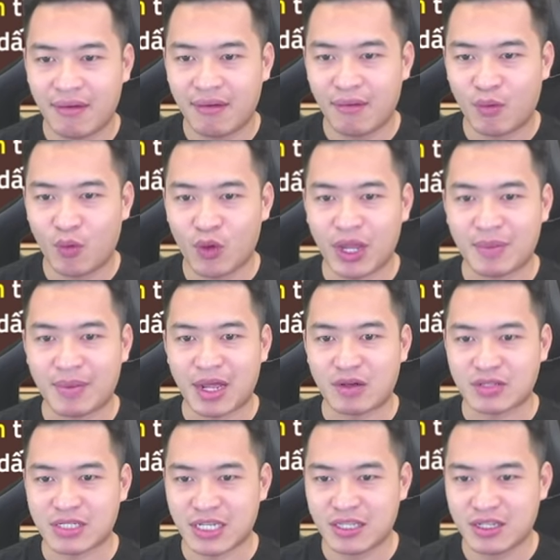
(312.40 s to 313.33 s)
Ui em này
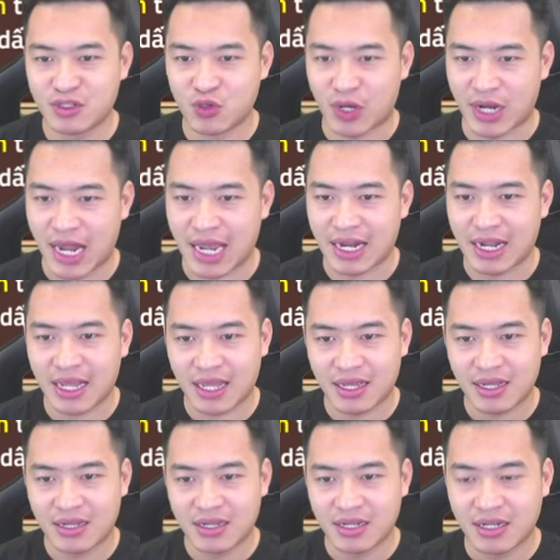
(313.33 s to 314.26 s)
có sát thương chuẩn hay đấy.
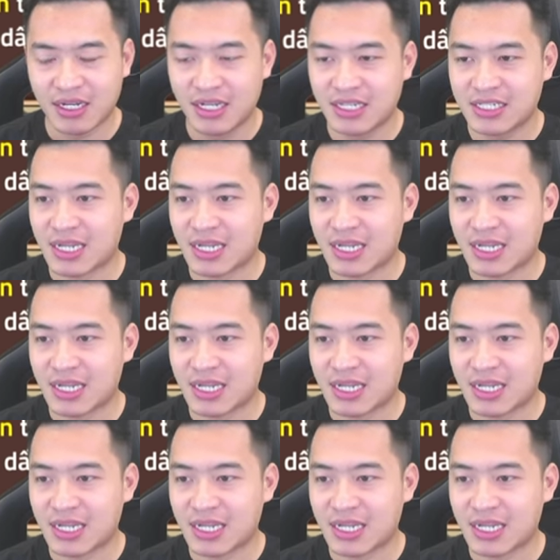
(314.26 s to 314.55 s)
Đi